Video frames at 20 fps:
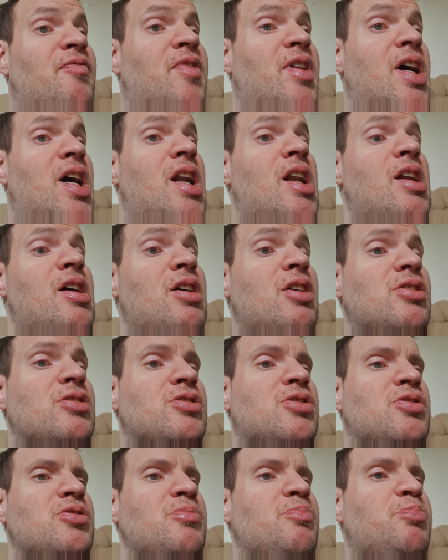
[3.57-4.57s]
Wiele
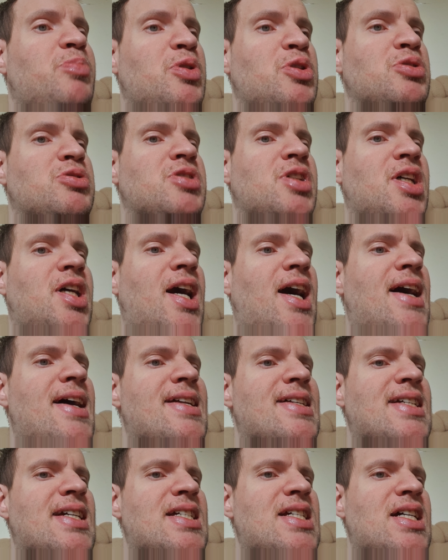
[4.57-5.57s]
osób
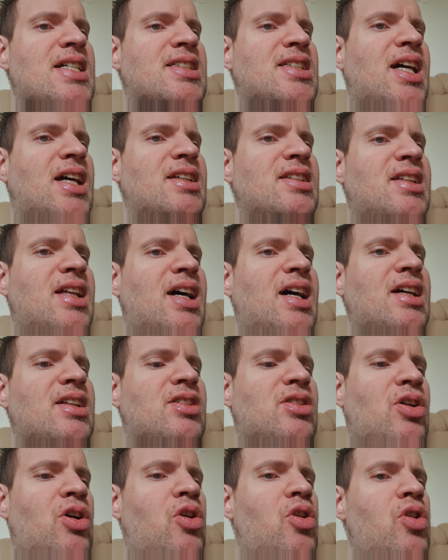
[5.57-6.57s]
uskarża się na
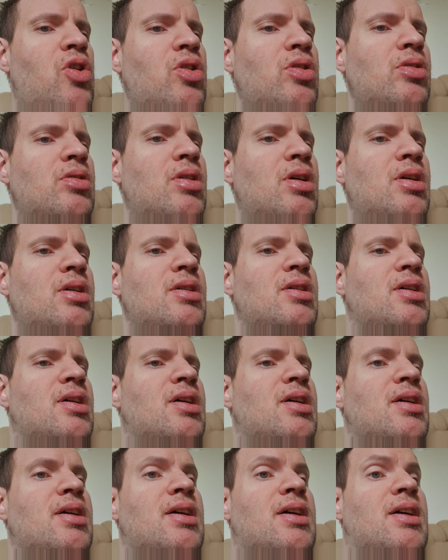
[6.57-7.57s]
to,
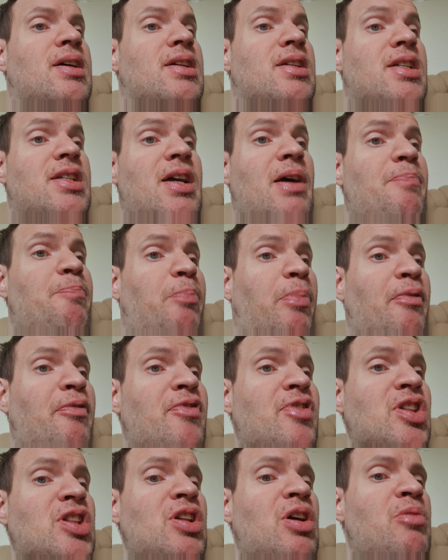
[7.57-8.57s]
że
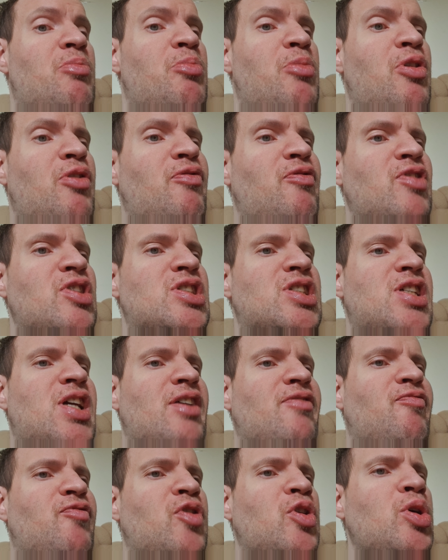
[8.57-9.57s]
powinno mówić się
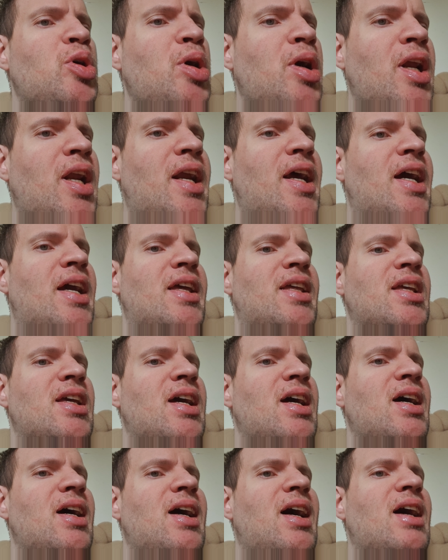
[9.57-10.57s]
w
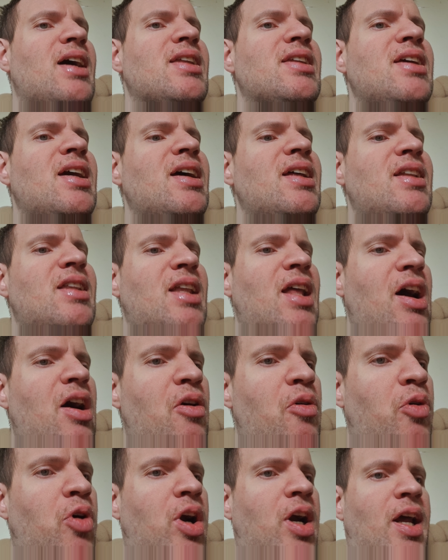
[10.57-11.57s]
Ukrainie, a nie na
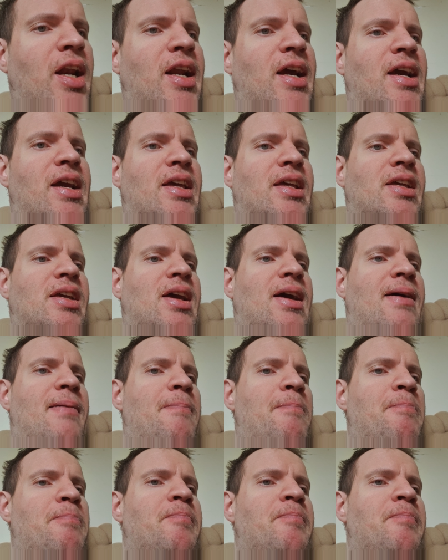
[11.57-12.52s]
Ukrainie.